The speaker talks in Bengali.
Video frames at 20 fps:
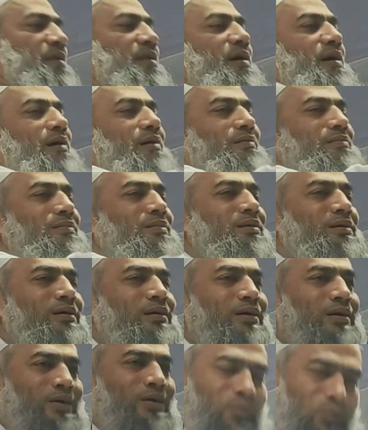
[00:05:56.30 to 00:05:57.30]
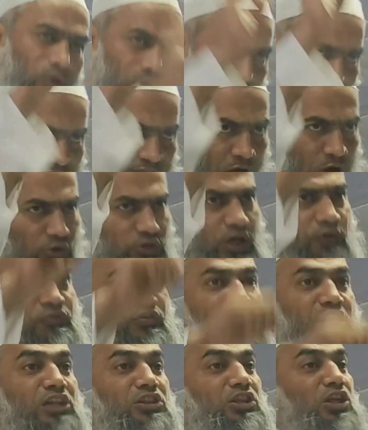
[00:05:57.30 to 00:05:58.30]
না ওই সাউথ
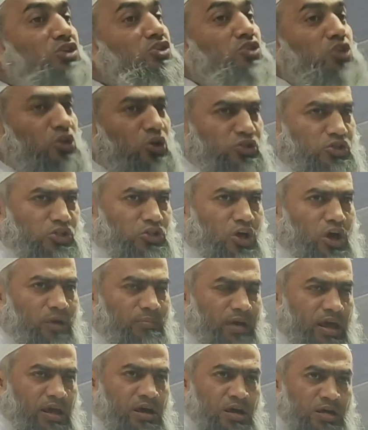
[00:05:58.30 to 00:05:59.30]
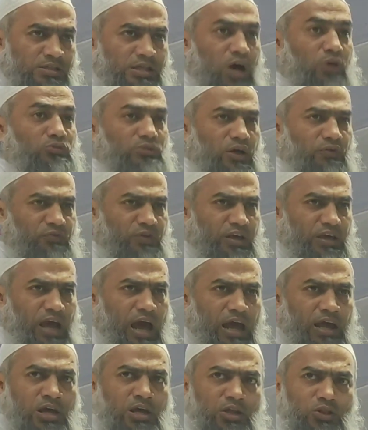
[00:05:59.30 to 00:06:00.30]
আফ্রিকার দৃশ্য রচিত হবে সাউথ আফ্রিকা
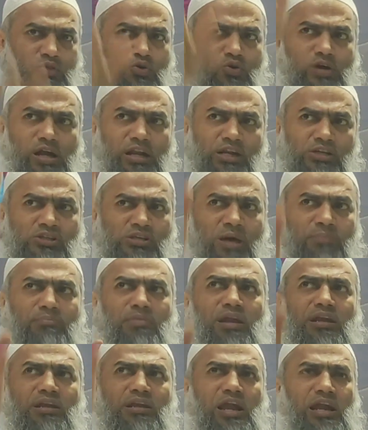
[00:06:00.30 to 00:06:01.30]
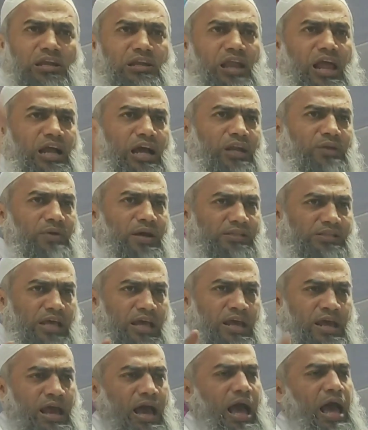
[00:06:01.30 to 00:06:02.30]
দোকানের সামনে নেট লাগানো আছে
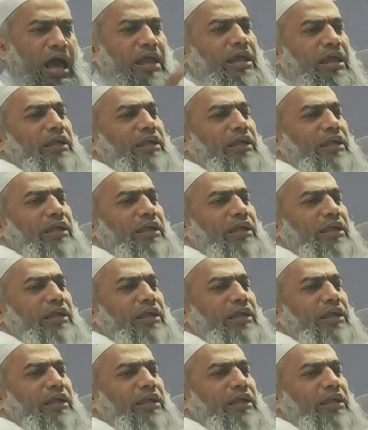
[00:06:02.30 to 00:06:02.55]
আগে